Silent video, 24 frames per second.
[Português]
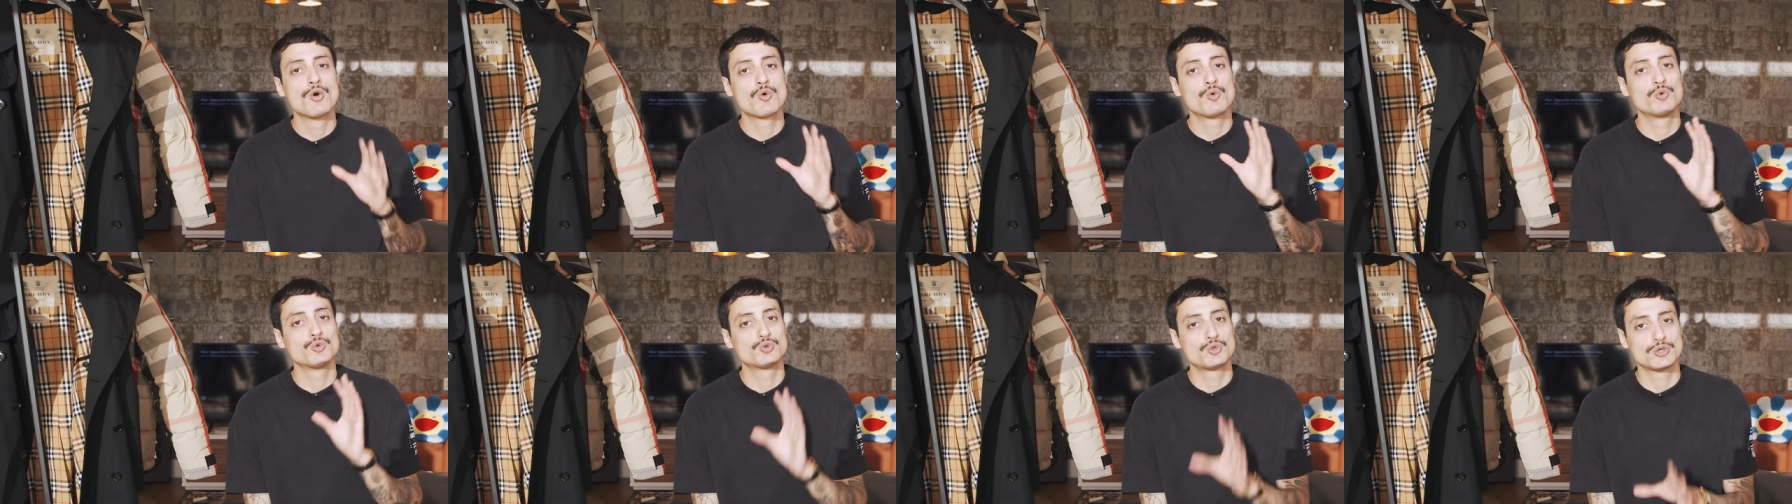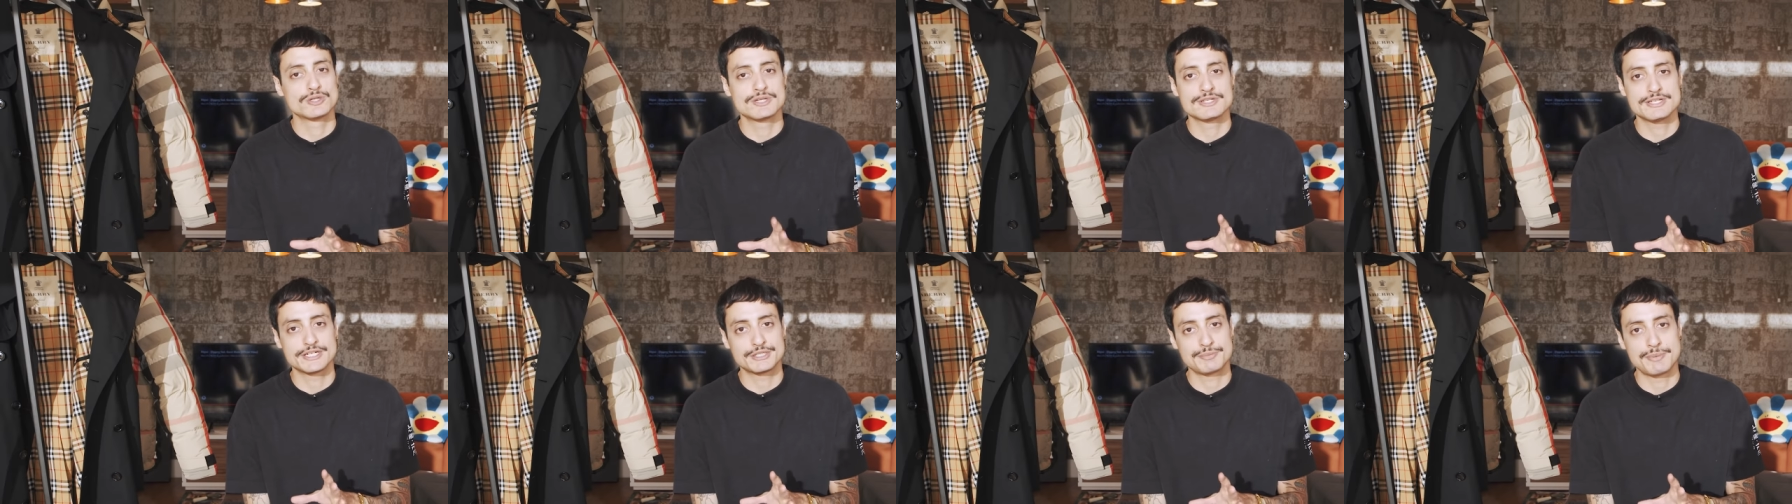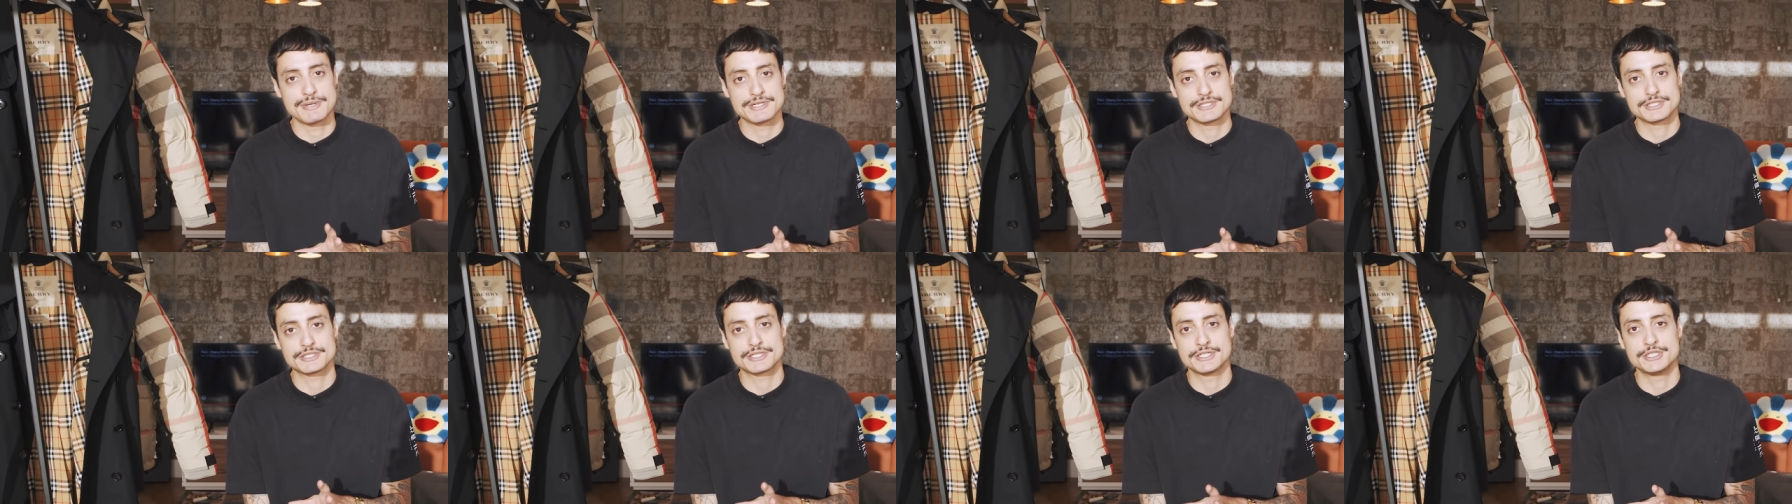com todas as
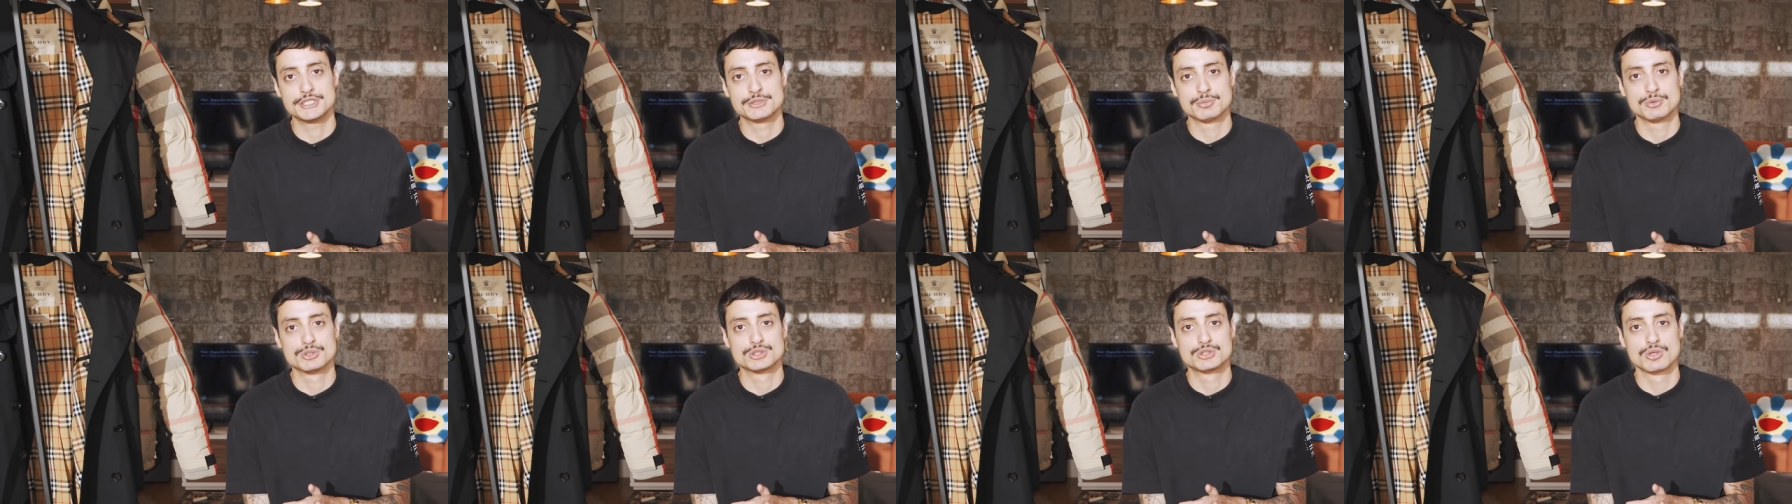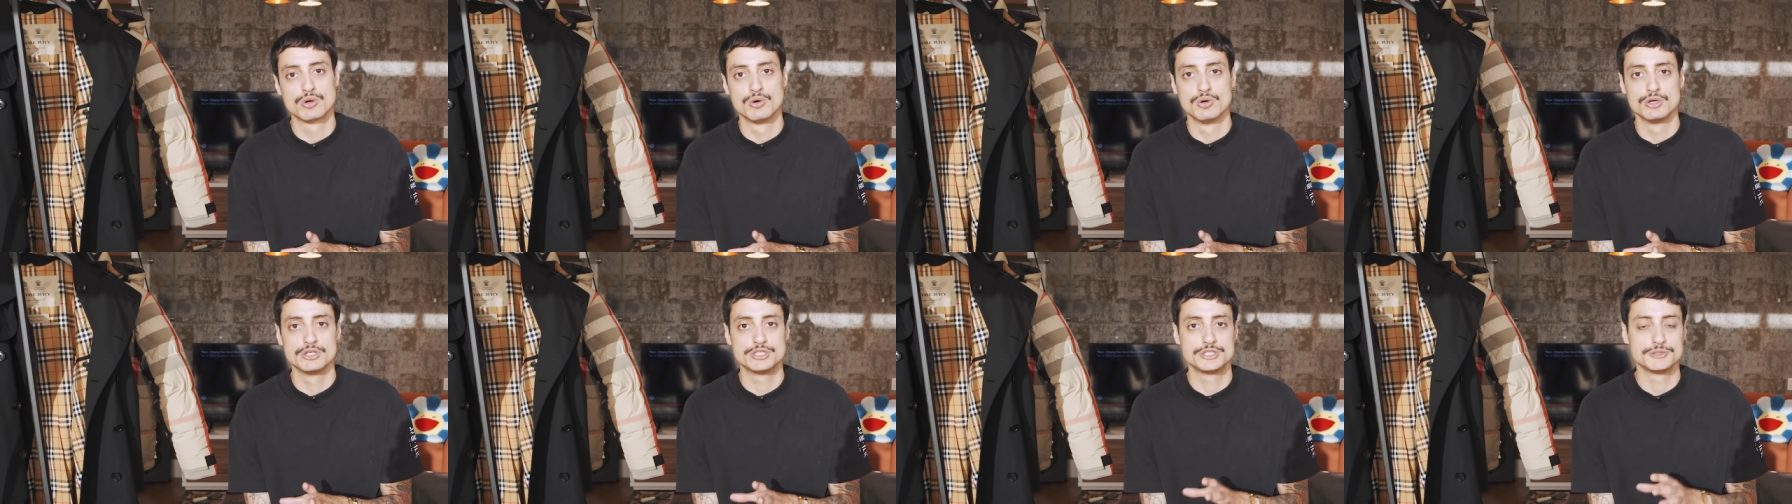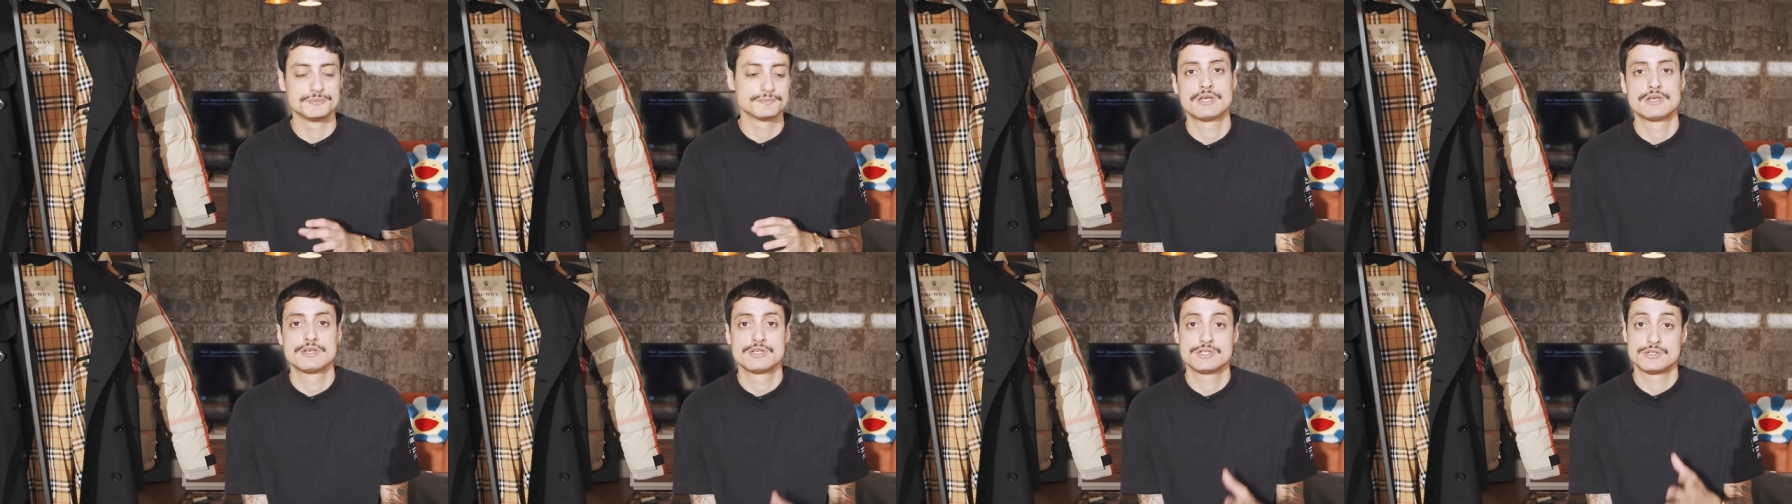peças que a gente mostrou hoje.